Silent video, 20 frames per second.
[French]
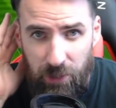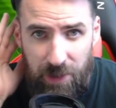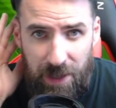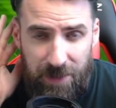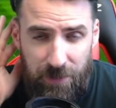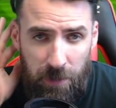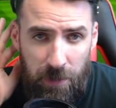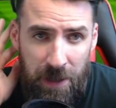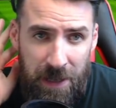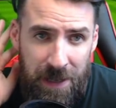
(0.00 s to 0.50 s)
au
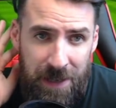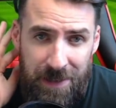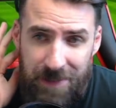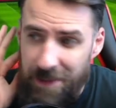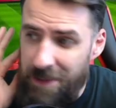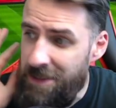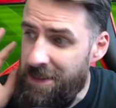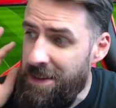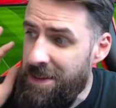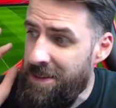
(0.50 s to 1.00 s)
classement.
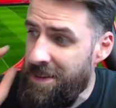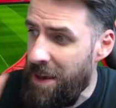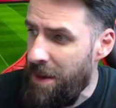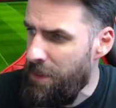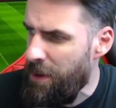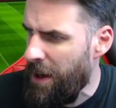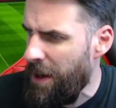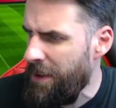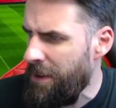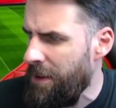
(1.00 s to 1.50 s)
C'est
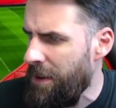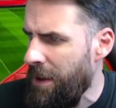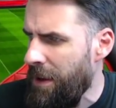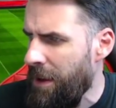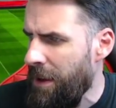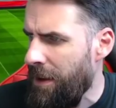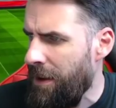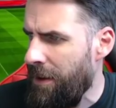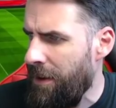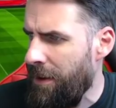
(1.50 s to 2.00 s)
dixième, Rennes.
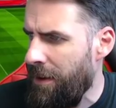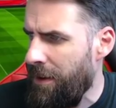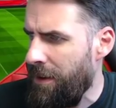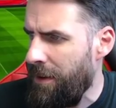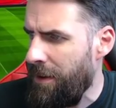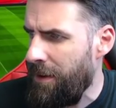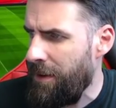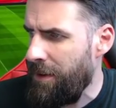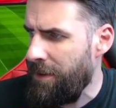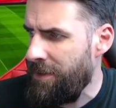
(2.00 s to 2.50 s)

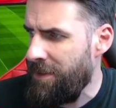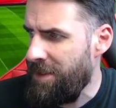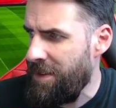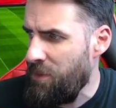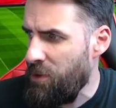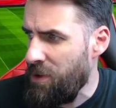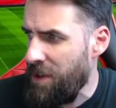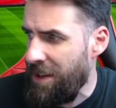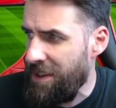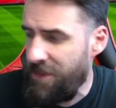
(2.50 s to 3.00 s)
Euh,
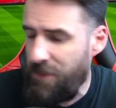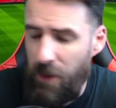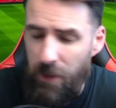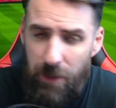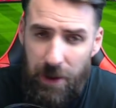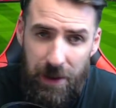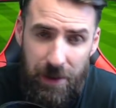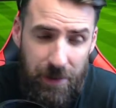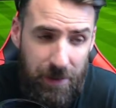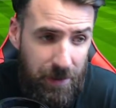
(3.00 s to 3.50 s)
dixième au classement,
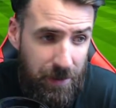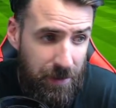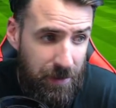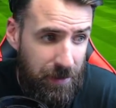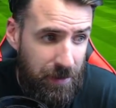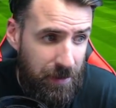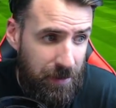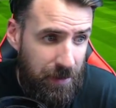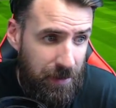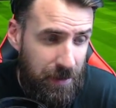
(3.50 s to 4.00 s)
ouais.
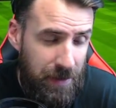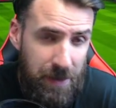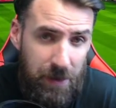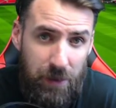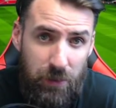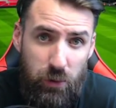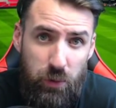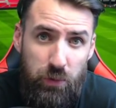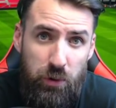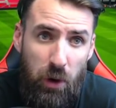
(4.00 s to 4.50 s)

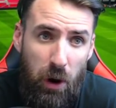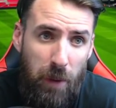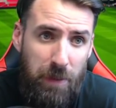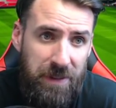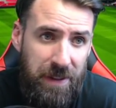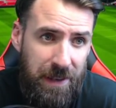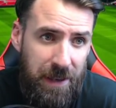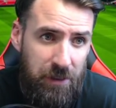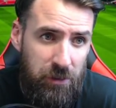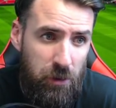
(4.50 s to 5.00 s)
La Coupe d'Europe,
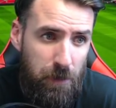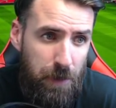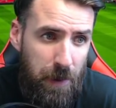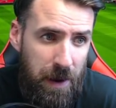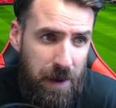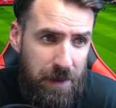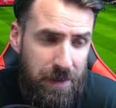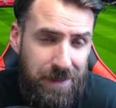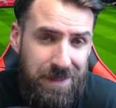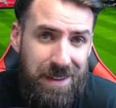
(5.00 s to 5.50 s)
ça gagne
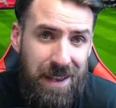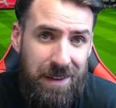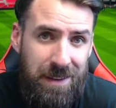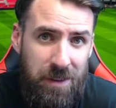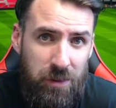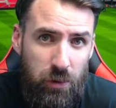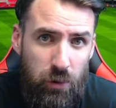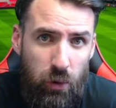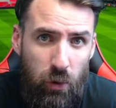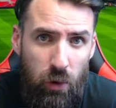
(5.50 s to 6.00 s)
pas.
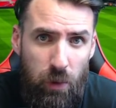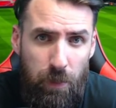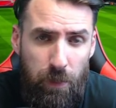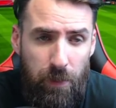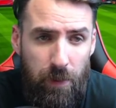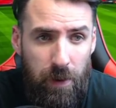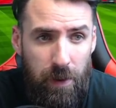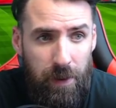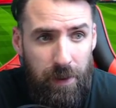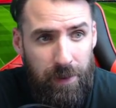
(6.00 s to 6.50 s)
Dernier du groupe.
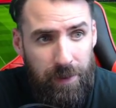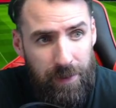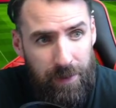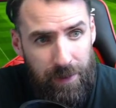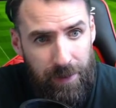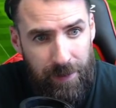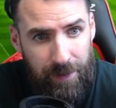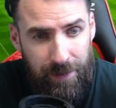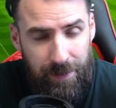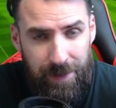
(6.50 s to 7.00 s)

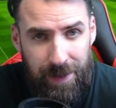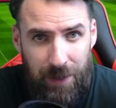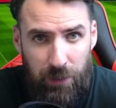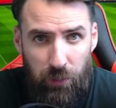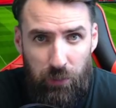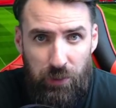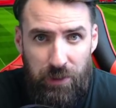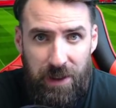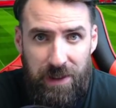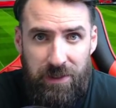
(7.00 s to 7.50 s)
Euh, il y a
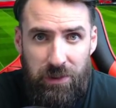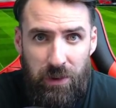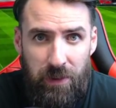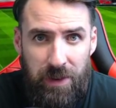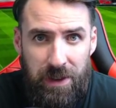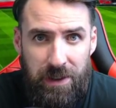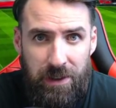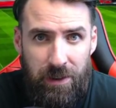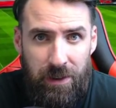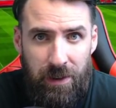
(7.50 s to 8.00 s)
confrontation
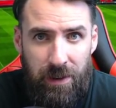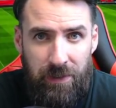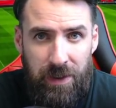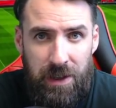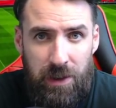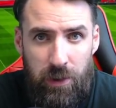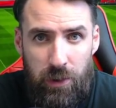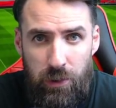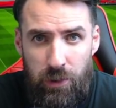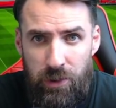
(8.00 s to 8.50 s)
avec,
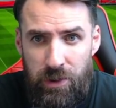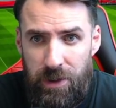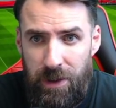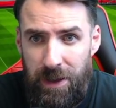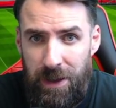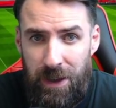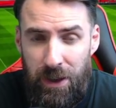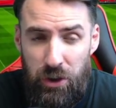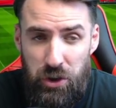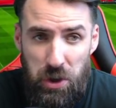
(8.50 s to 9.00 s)
avec Cluj.
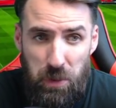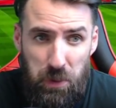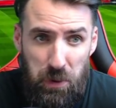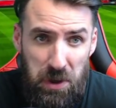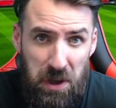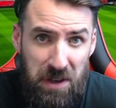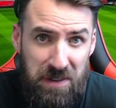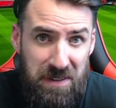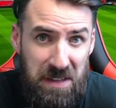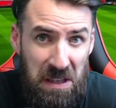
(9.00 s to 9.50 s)

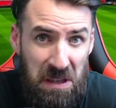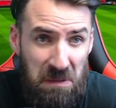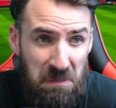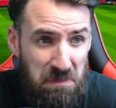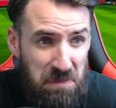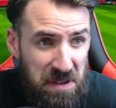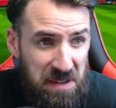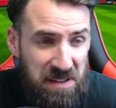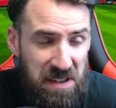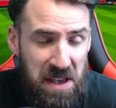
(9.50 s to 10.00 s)
Championnat, c'est
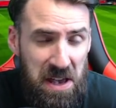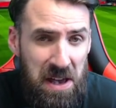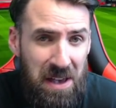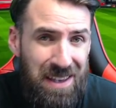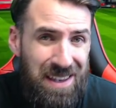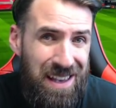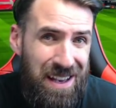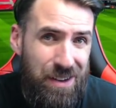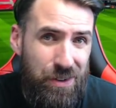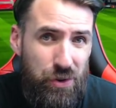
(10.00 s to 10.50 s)
bizarre.
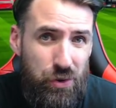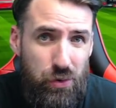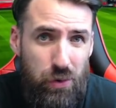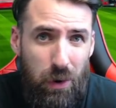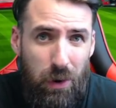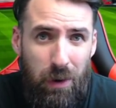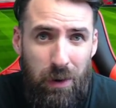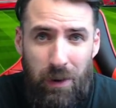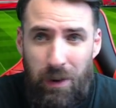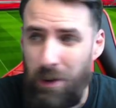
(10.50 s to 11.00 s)
15
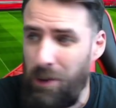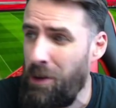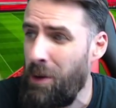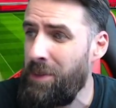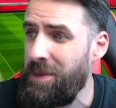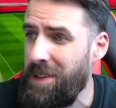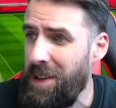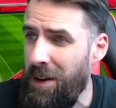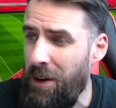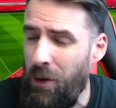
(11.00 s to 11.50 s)
jours
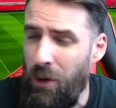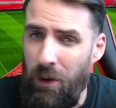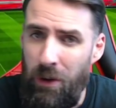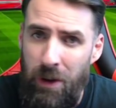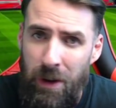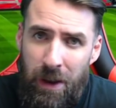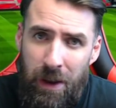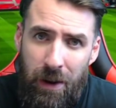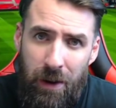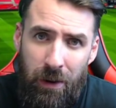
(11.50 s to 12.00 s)
comme ça en,
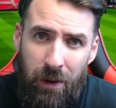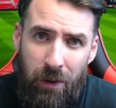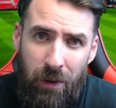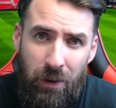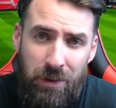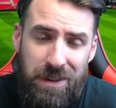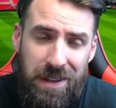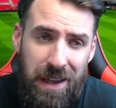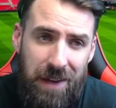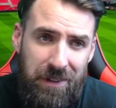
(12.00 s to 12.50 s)
en,
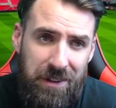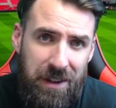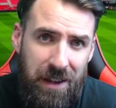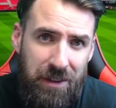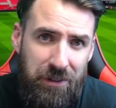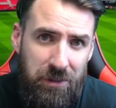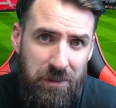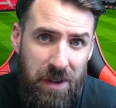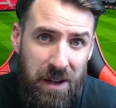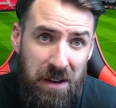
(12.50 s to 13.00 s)
en trêve
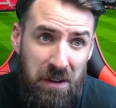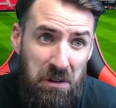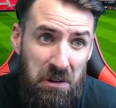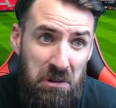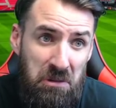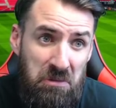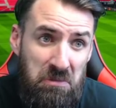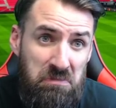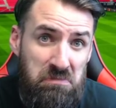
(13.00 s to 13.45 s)
internationale,